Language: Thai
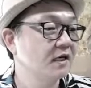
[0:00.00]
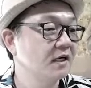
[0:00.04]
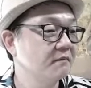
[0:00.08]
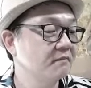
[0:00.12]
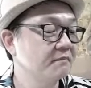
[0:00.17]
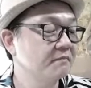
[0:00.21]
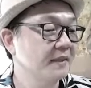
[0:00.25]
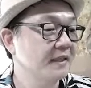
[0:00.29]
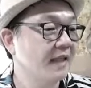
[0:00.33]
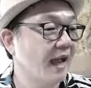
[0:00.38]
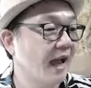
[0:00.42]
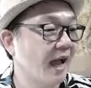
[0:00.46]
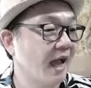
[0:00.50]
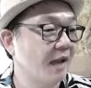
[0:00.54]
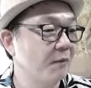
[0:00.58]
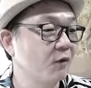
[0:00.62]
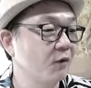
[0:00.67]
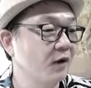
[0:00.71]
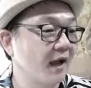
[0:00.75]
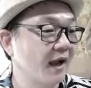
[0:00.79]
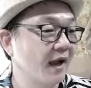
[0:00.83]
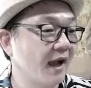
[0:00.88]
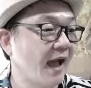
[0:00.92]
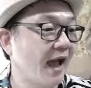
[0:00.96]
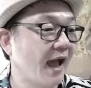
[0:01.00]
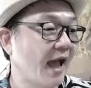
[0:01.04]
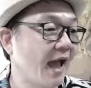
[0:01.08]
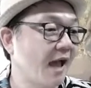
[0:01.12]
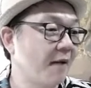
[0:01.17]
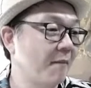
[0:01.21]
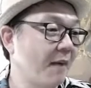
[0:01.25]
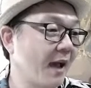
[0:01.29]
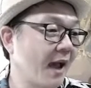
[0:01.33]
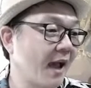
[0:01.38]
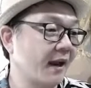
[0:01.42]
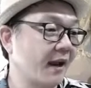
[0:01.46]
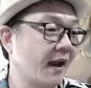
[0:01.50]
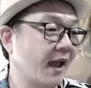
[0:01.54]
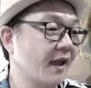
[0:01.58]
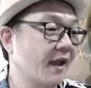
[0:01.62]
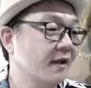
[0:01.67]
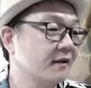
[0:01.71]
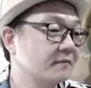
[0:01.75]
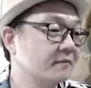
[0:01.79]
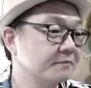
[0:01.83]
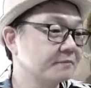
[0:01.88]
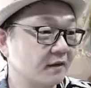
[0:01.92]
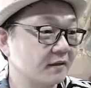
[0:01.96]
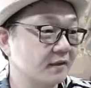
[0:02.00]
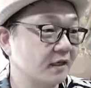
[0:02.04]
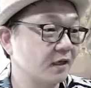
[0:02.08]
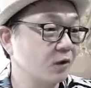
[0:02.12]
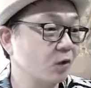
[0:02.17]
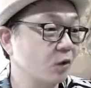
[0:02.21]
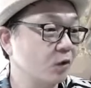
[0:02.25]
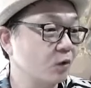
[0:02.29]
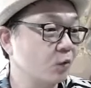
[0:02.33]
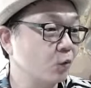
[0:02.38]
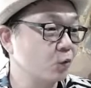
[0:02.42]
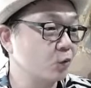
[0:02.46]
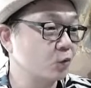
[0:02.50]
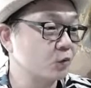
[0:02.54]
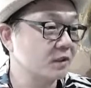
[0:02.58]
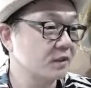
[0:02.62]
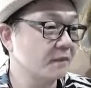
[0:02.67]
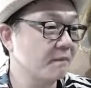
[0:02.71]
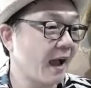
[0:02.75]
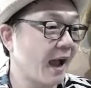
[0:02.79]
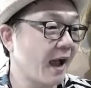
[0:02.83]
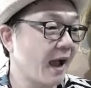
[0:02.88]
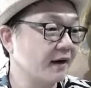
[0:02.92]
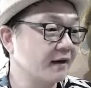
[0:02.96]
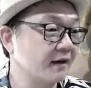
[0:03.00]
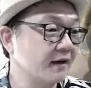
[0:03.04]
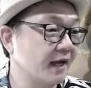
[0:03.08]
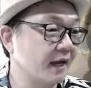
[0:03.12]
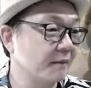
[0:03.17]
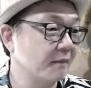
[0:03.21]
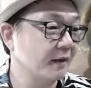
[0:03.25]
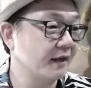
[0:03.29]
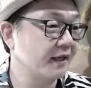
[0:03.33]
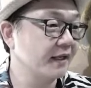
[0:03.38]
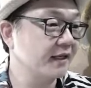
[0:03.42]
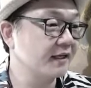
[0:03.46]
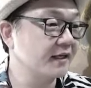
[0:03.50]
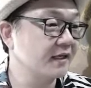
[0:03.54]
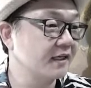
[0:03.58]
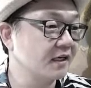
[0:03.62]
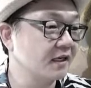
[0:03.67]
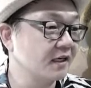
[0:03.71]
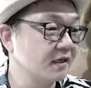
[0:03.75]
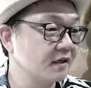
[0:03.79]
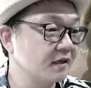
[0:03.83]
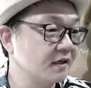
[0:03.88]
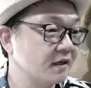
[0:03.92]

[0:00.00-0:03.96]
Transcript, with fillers: ขึ้นไปถ่ายบนหลังคามานะทั้งโลดดูอยู่สักพักนึงครับอันนี้คือ